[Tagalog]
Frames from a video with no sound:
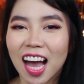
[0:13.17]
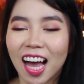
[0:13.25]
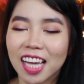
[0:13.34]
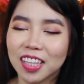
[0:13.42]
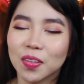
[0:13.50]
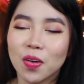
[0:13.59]

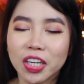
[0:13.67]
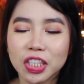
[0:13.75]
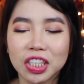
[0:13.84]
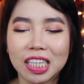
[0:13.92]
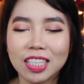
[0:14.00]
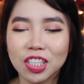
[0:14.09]
At itong Art
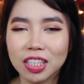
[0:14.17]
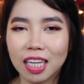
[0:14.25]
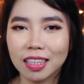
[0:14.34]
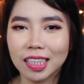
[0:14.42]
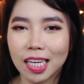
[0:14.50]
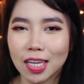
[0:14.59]
Challenge
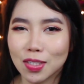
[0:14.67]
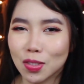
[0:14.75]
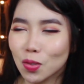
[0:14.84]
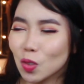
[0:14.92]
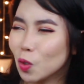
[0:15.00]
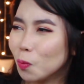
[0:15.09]
natin ay
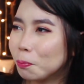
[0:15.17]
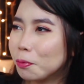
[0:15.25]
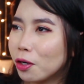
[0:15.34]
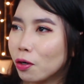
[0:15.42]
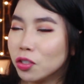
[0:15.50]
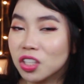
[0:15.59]

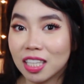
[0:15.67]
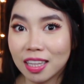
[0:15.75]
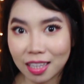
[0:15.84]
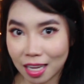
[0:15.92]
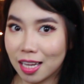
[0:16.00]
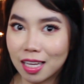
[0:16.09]
super
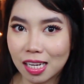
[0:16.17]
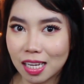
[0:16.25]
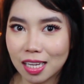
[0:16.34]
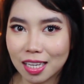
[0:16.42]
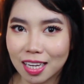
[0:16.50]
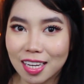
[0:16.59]

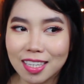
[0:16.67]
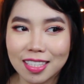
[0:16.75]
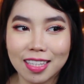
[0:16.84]
generic